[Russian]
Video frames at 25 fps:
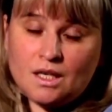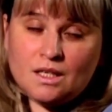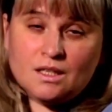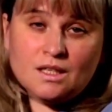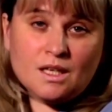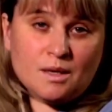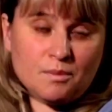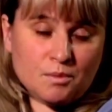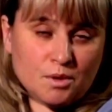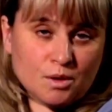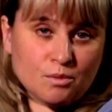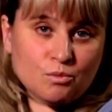и
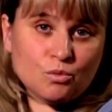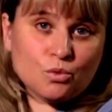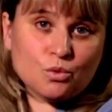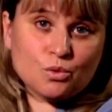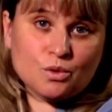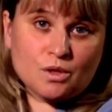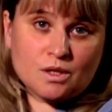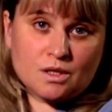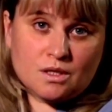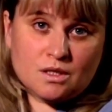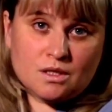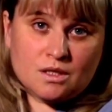дай мне
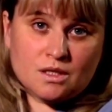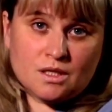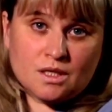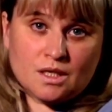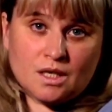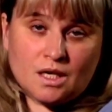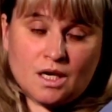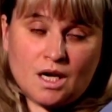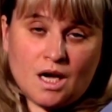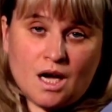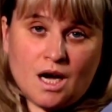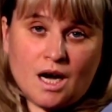
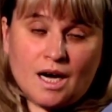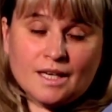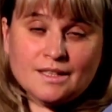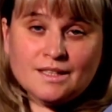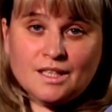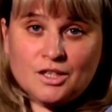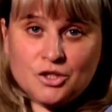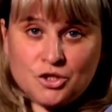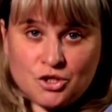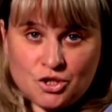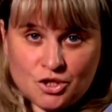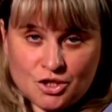мудрости
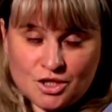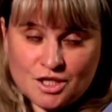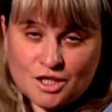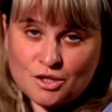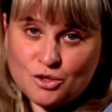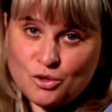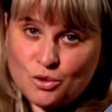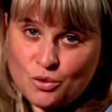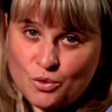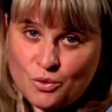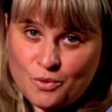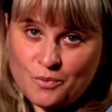отличить
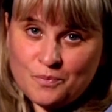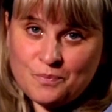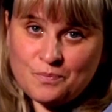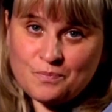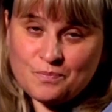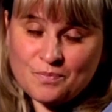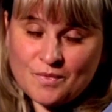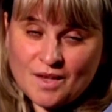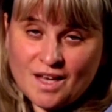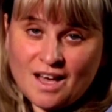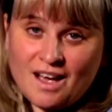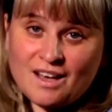одно
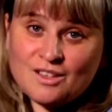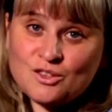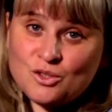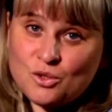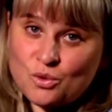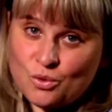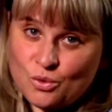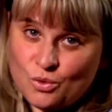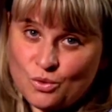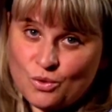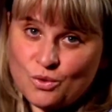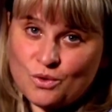от
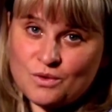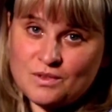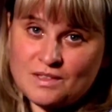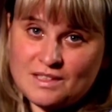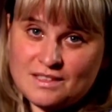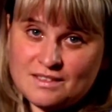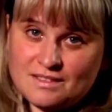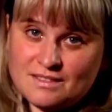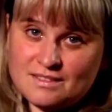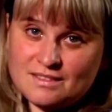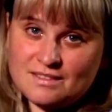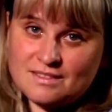другого».